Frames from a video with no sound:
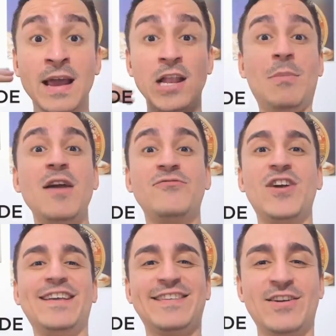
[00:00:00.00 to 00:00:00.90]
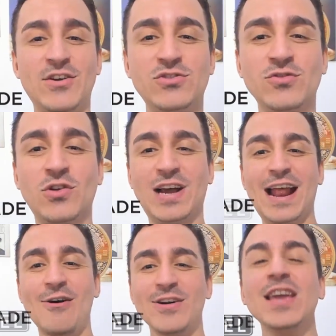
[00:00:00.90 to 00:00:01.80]
Hello, my friends! Aqui é o Edilson no
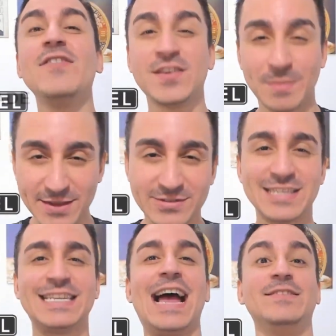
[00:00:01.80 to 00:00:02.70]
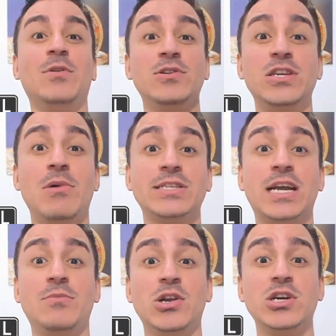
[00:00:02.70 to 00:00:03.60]
canal Investimentos Digitais. Bom dia, boa
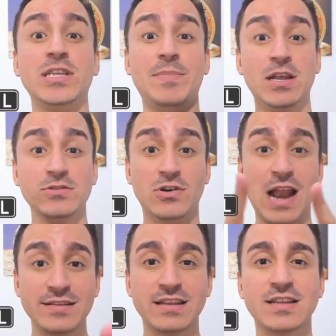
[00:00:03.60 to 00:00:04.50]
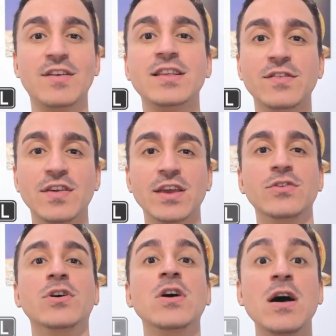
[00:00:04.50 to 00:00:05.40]
tarde, boa noite, dependendo do horário que você está vendo esse
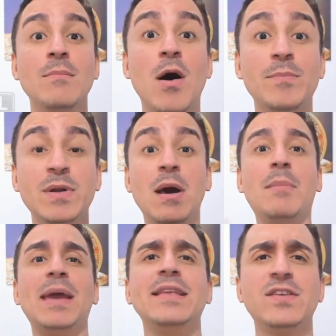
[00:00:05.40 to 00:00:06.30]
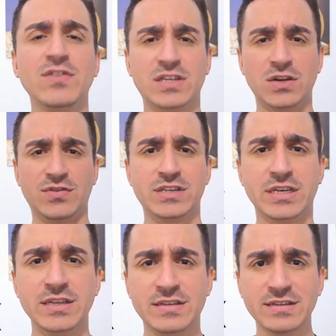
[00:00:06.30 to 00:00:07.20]
vídeo. Bom, primeiramente, se você não for
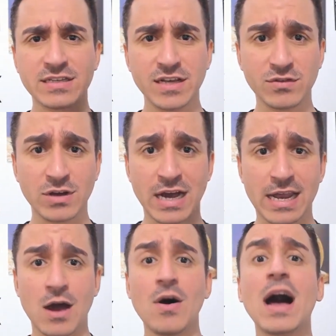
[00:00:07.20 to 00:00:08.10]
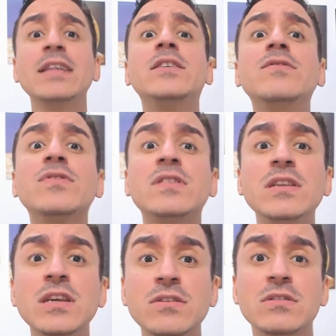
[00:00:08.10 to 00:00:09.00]
inscrito, se inscreva no canal, ative o
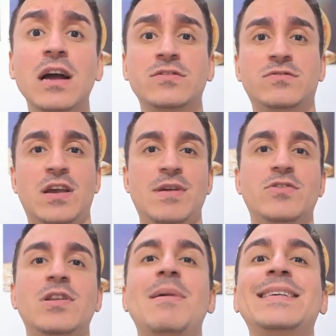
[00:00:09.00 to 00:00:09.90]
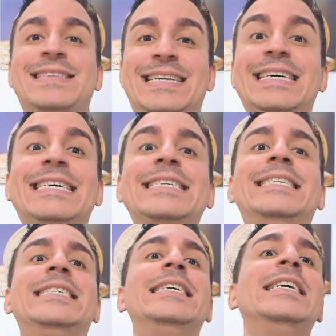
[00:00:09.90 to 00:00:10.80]
sininho, tá? Isso aí me ajuda
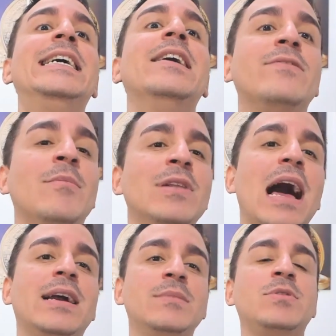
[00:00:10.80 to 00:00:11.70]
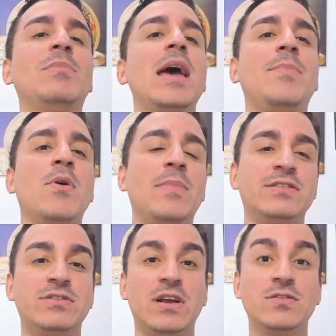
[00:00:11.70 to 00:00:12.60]
bastante. Vamos lá, CryptoBR para comprar
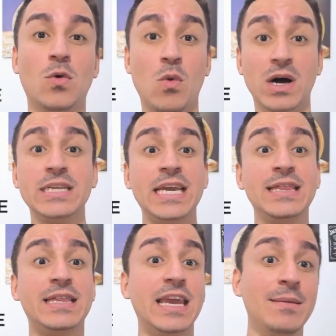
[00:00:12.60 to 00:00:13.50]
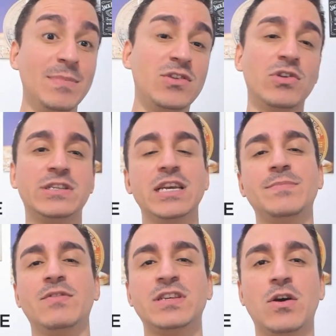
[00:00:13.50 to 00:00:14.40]
sua Trezor One IT, Bitcoin Trade
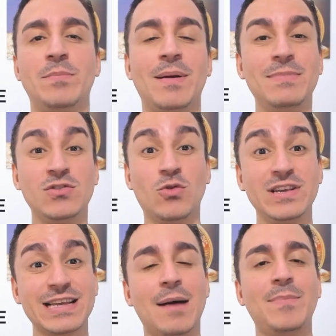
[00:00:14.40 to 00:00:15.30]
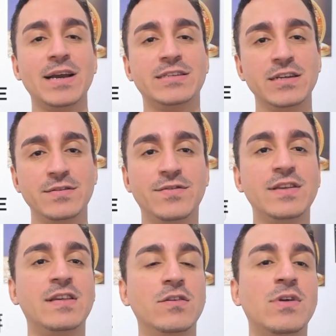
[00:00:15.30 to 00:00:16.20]
para você comprar bitcoins a partir de
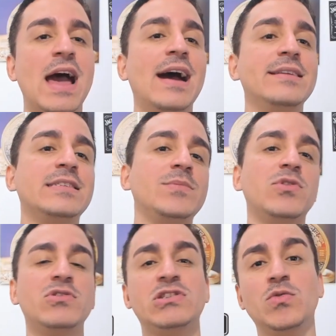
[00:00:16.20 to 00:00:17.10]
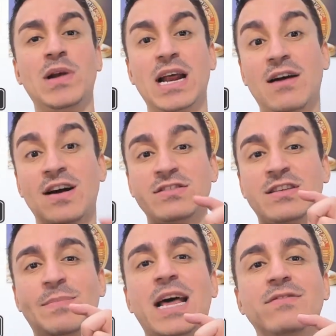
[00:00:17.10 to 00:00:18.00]
25 reais, CryptoSteel para gravar
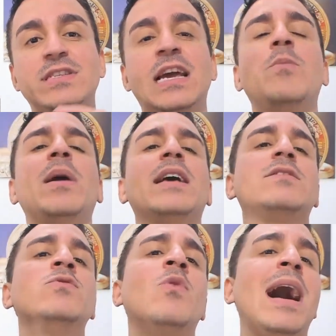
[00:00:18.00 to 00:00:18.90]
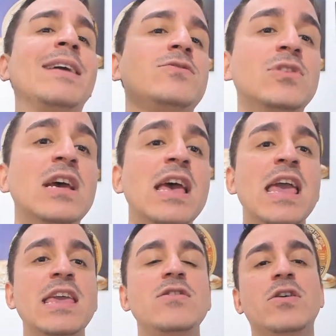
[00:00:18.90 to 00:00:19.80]
suas palavras de recuperação no aço
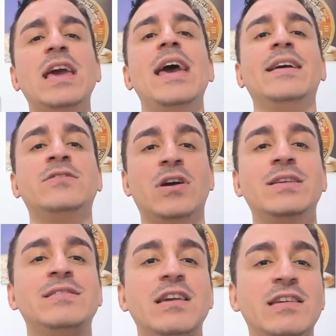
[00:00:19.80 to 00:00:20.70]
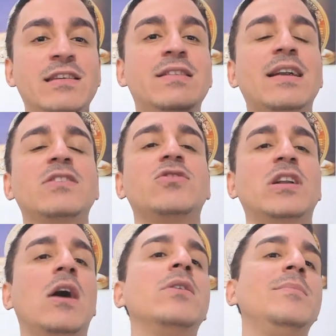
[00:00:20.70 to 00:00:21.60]
e OKEx, sua exchange internacional.